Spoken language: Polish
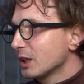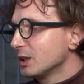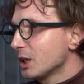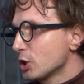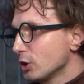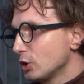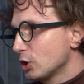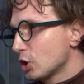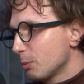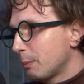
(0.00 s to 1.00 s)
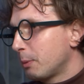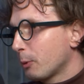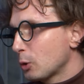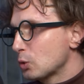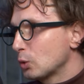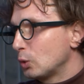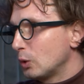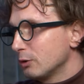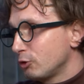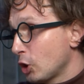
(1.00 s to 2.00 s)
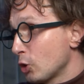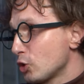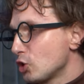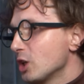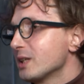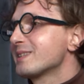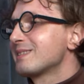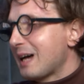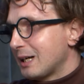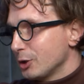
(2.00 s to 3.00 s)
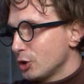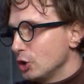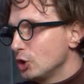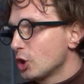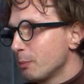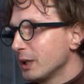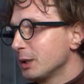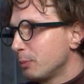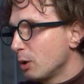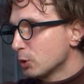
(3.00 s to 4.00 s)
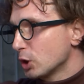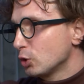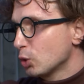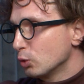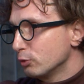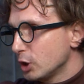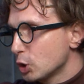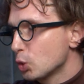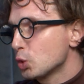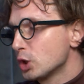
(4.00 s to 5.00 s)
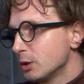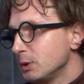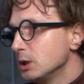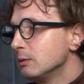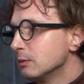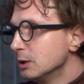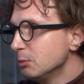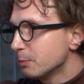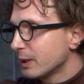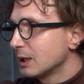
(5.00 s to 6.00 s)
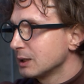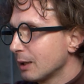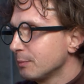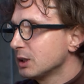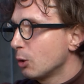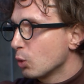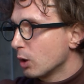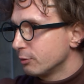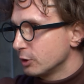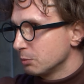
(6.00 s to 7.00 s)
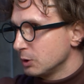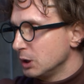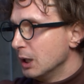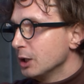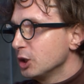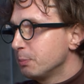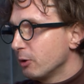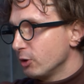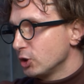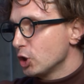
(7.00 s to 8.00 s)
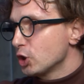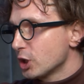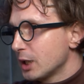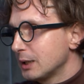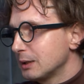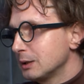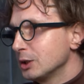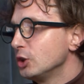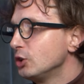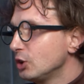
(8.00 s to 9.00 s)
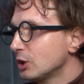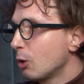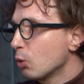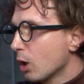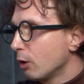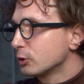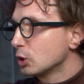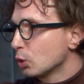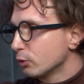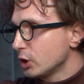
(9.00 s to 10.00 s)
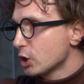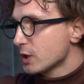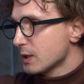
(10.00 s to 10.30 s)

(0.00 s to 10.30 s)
takie narzędzie trzeba po prostu wziąć, znaleźć i trzeba je poprzeć również różnymi innymi badaniami naukowymi i powiedzieć, że e, inni naukowcy również